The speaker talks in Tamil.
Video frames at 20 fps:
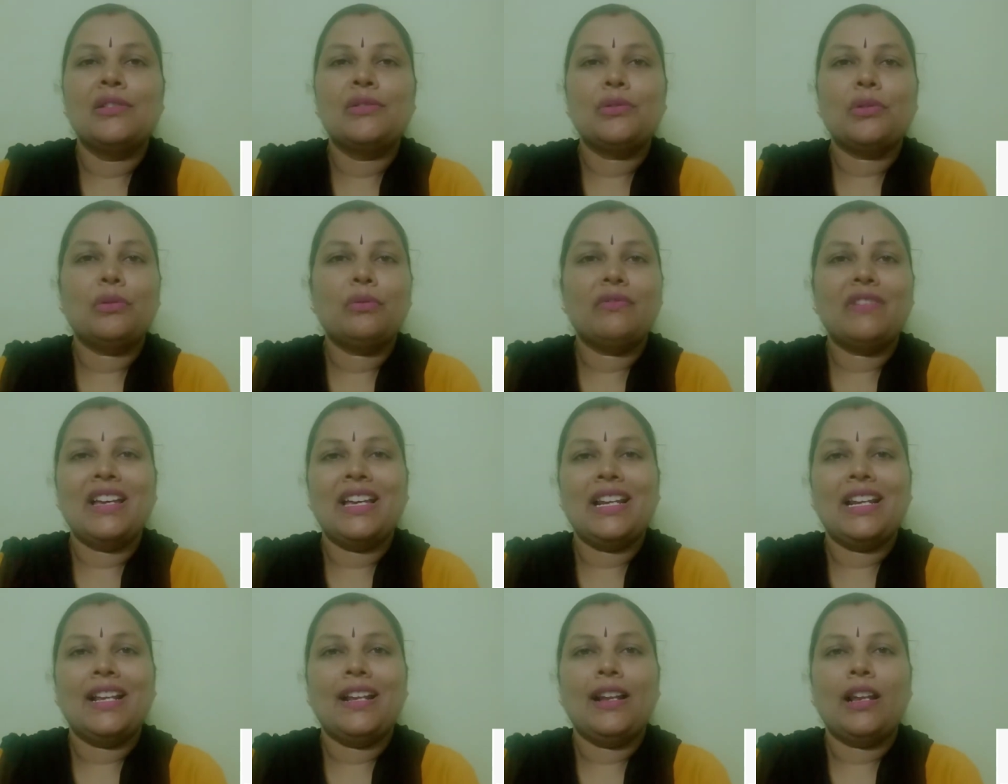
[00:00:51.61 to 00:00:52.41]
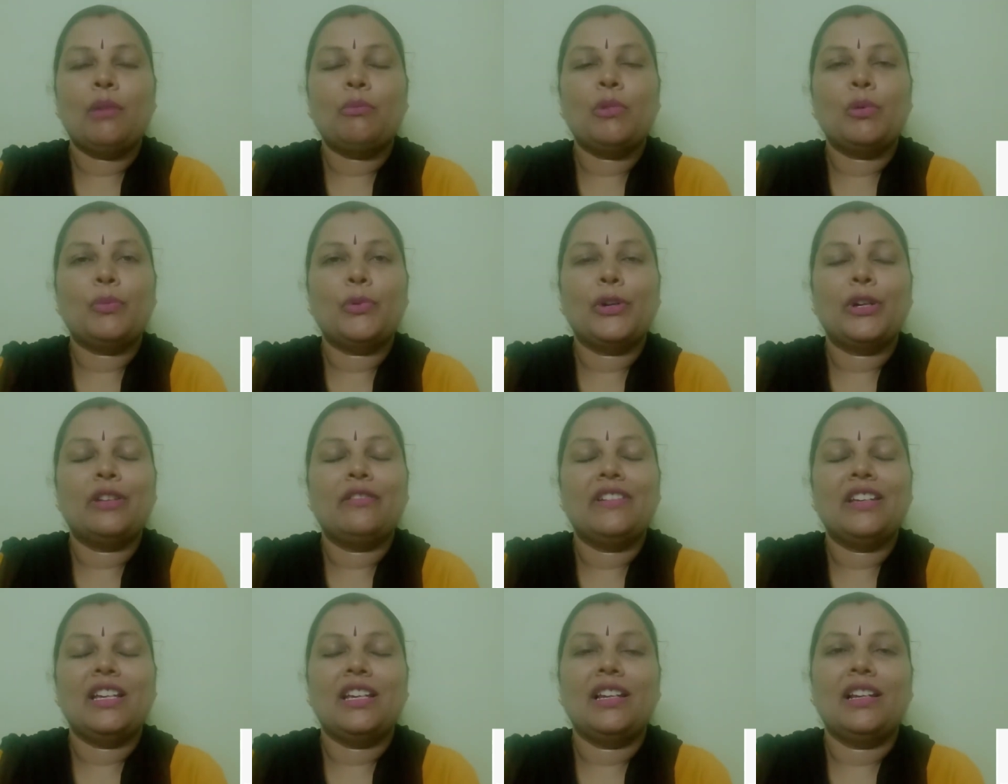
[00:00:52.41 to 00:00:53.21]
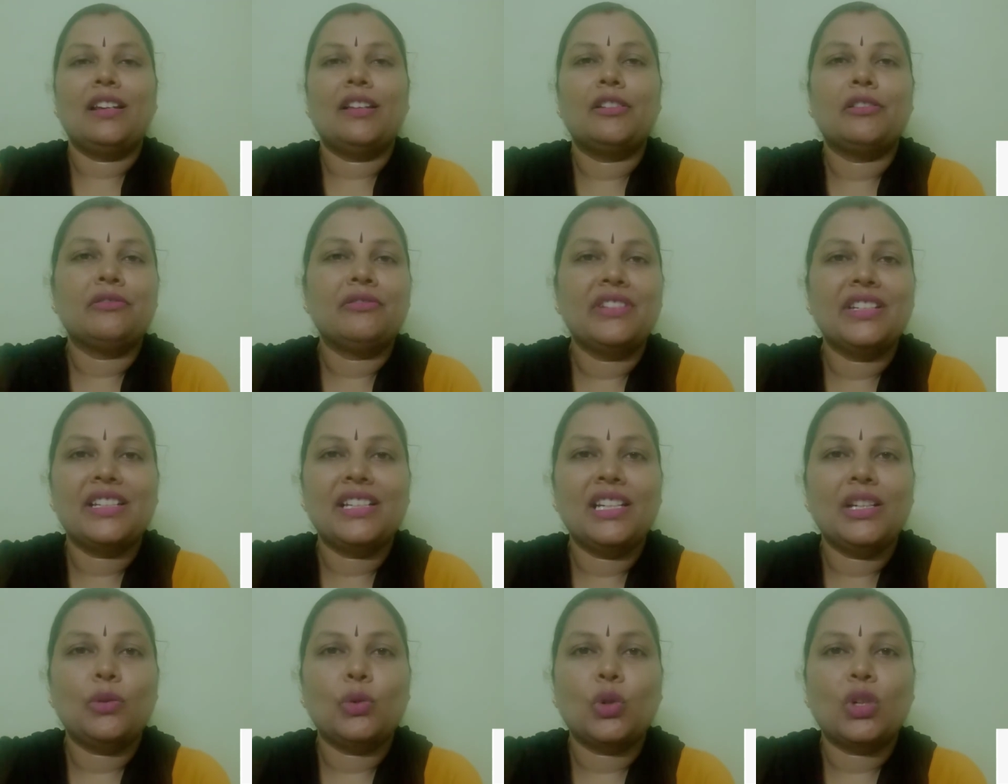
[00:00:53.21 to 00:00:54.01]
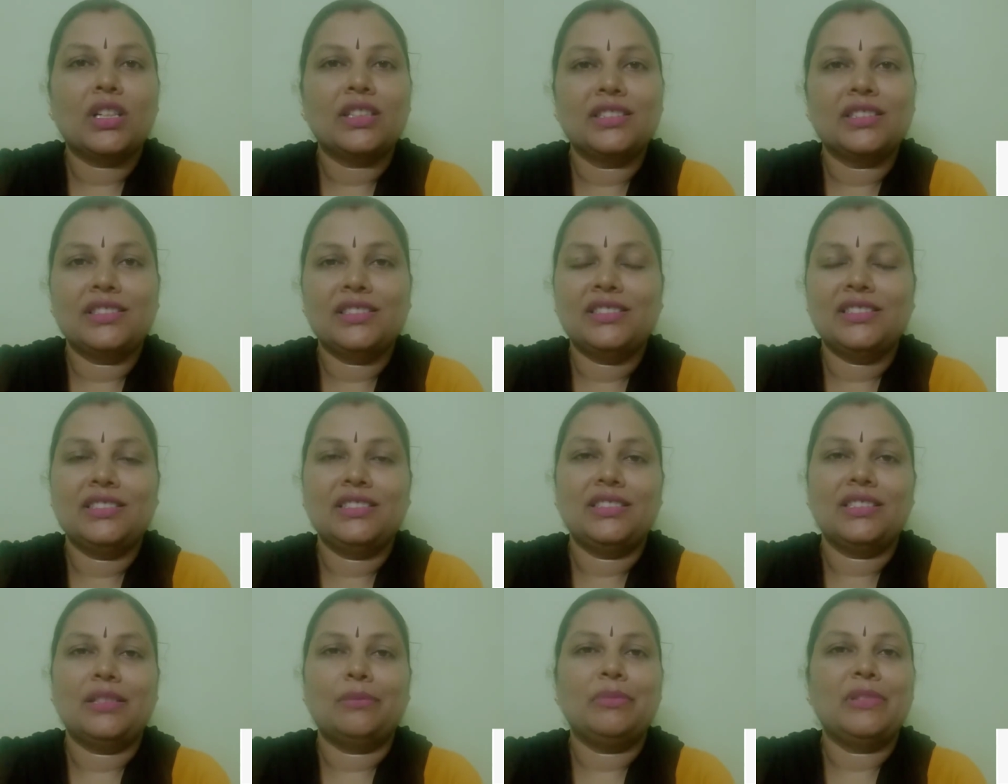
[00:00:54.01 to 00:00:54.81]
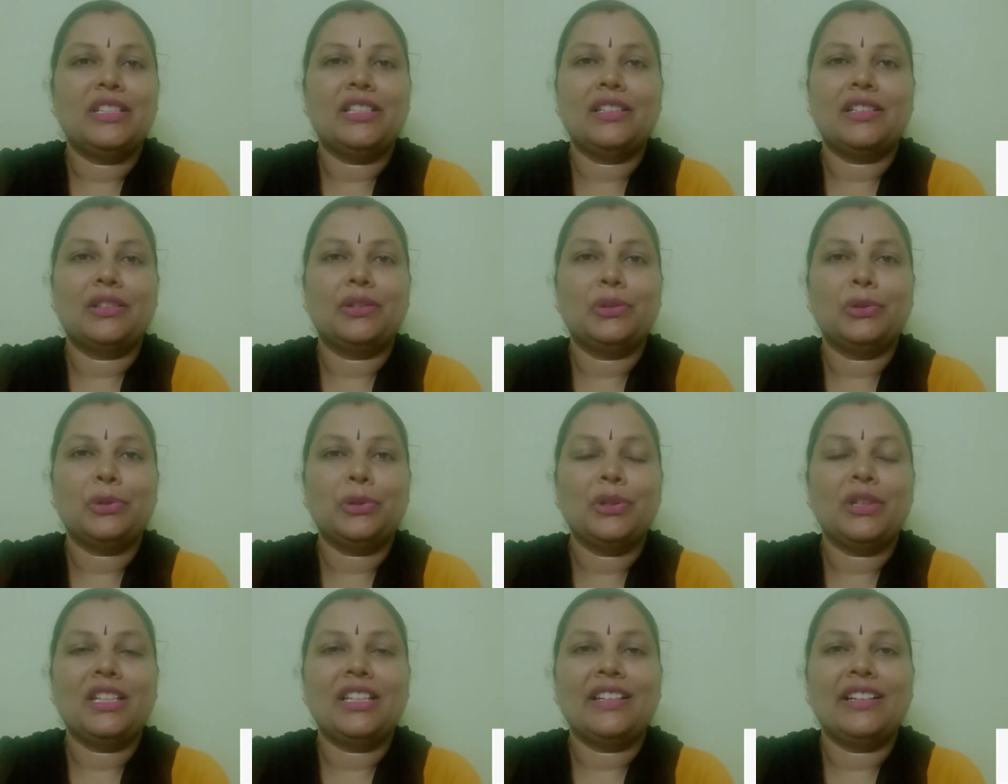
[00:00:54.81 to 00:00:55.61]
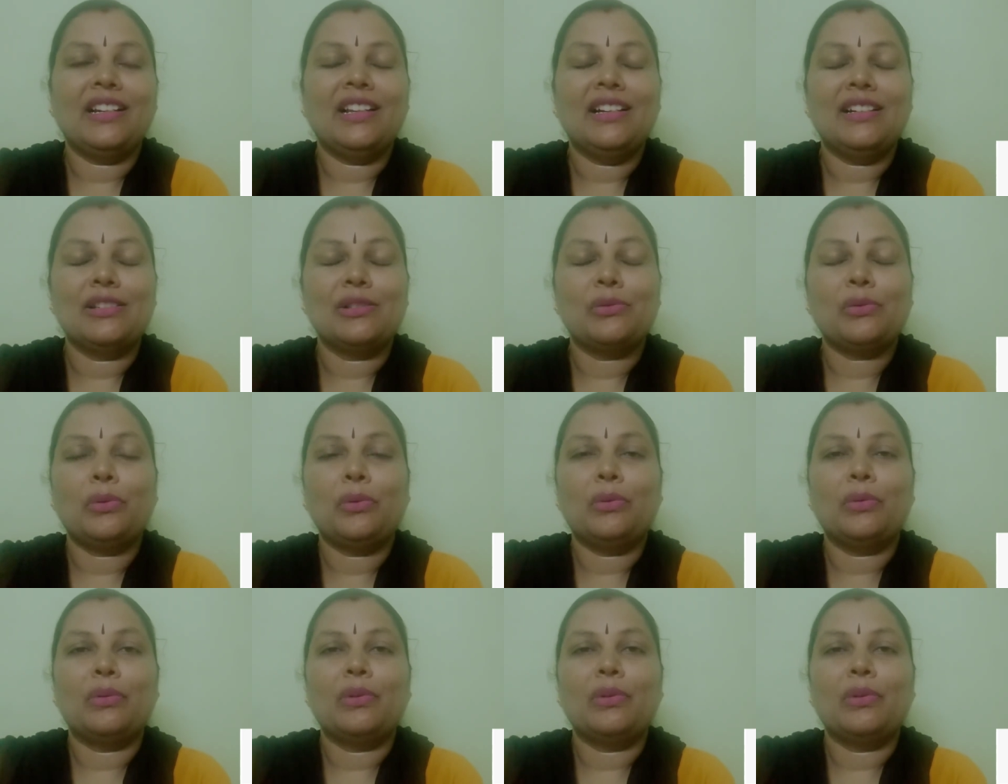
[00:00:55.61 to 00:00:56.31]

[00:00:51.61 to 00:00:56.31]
ஸோ வேலை இல்லாமல் போயிடவே எல்லோரும் வீட்லேயே உட்காந்துட்டு அப்படியே இருந்துட்டோம் இல்லைங்களா ஸோ